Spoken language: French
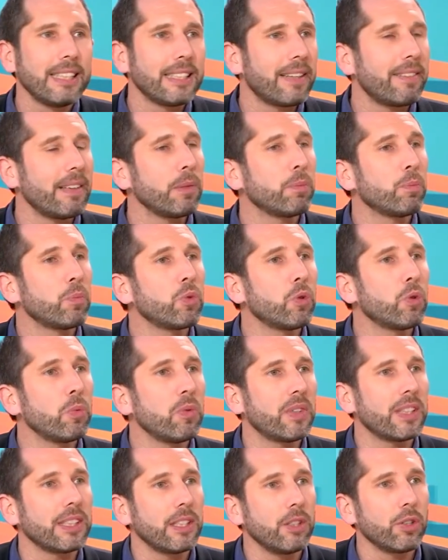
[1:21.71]
ça va être beaucoup plus
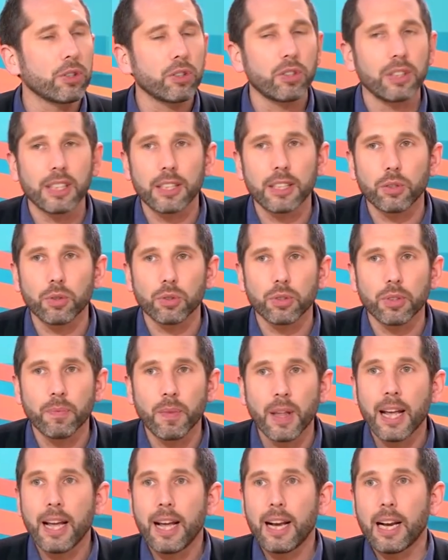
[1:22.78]
facile de retenir les choses.
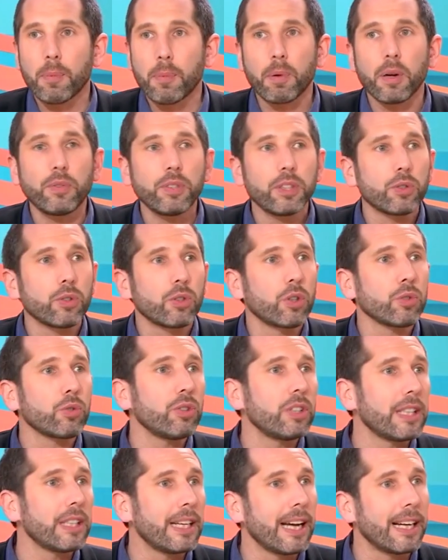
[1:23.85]
La preuve, c'est que quand on
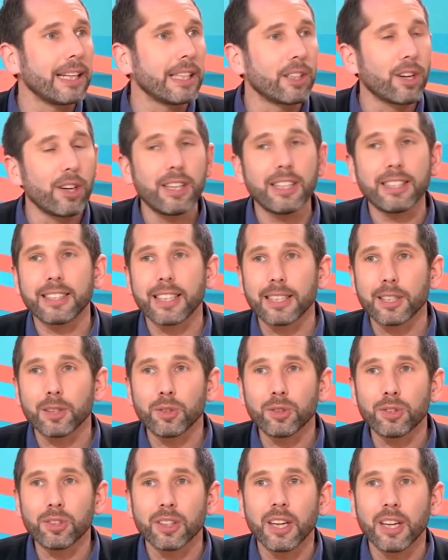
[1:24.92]
est allé à l'école les uns les
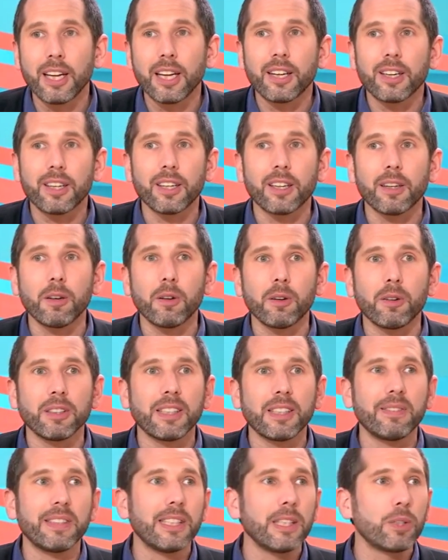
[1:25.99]
autres, euh, il y
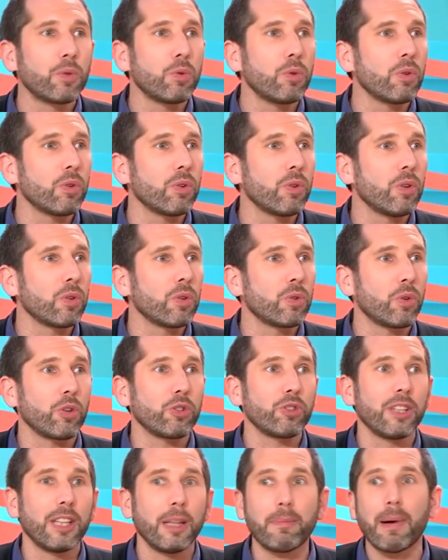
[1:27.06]
avait des cours qu'on ne
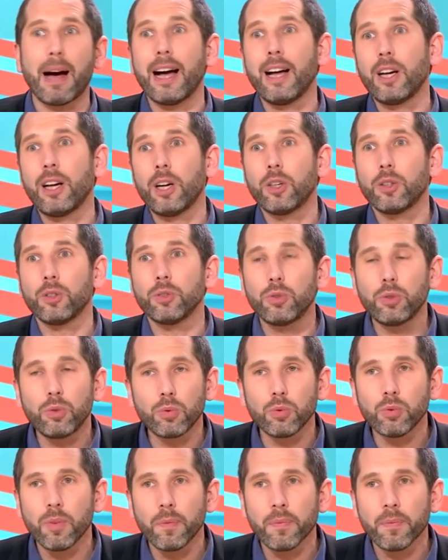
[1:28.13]
retenait pas du
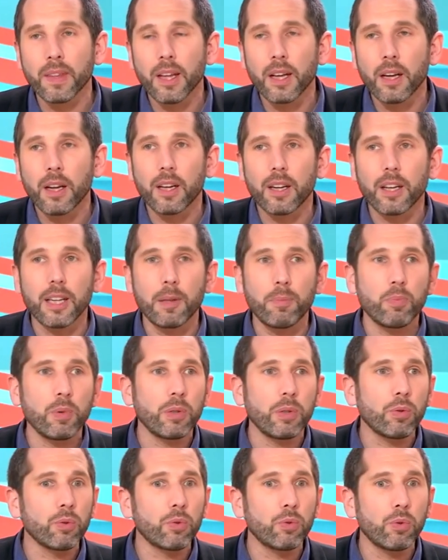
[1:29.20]
tout. Ah oui. Et puis
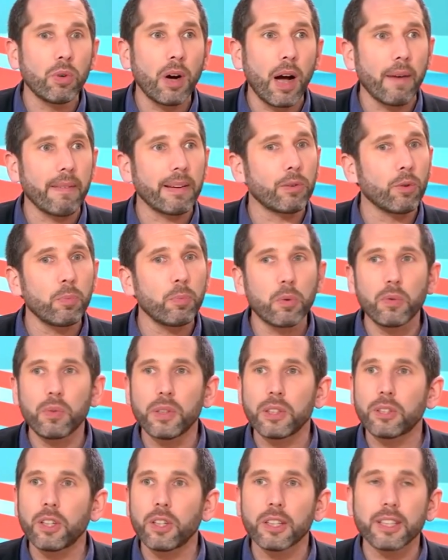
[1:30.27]
d'autres cours avec d'autres
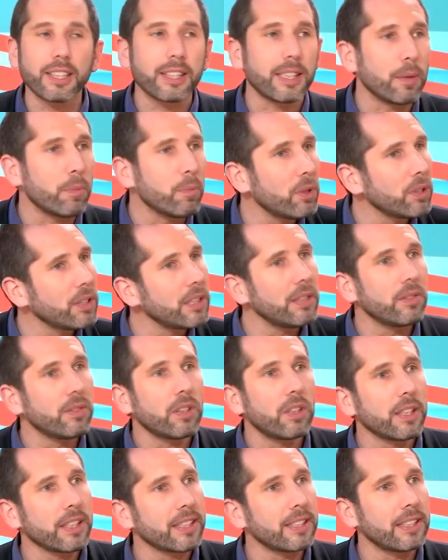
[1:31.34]
professeurs qui étaient mmh.
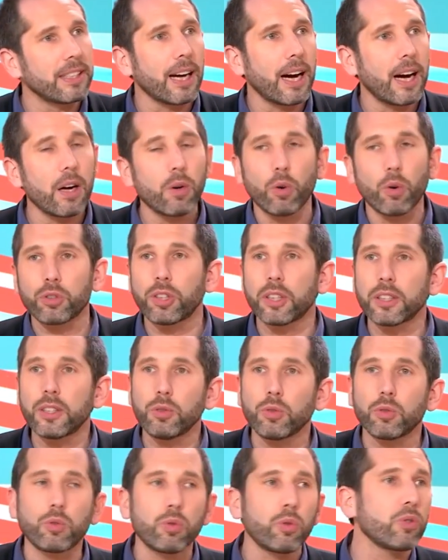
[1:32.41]
motivants, etc. On ressortait
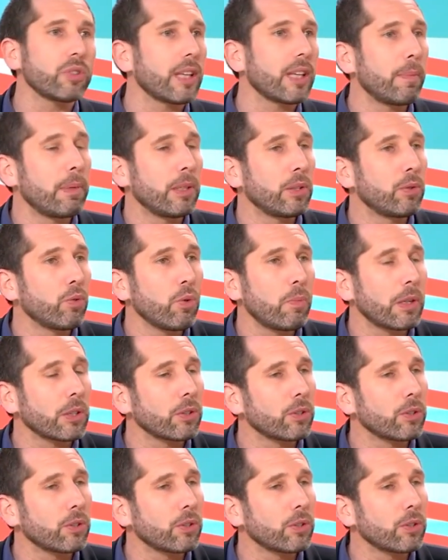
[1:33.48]
du cours, on se rappelait de tout parce